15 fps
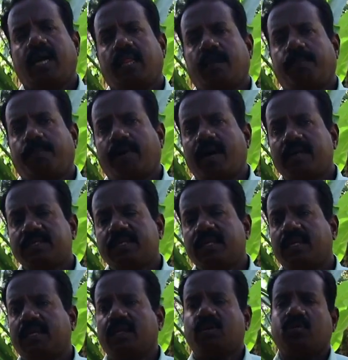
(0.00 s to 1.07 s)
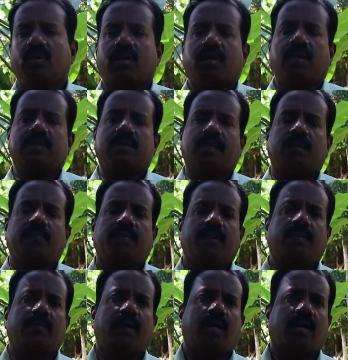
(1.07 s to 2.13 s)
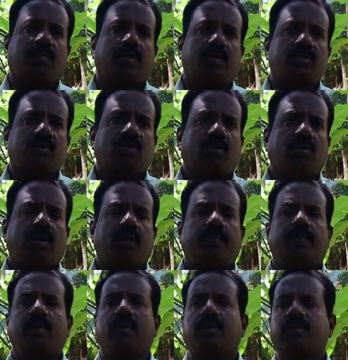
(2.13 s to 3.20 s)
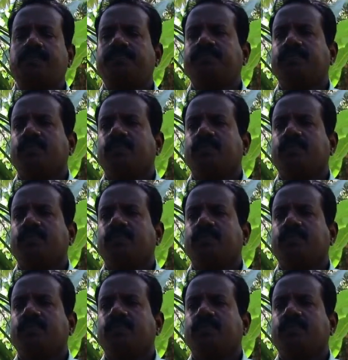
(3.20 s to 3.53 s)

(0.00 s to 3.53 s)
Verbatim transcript: அதை பாசன நீர் கூட கலந்து அனுப்புகிறத வழக்கமாக வச்சுருக்கோம் அப்போது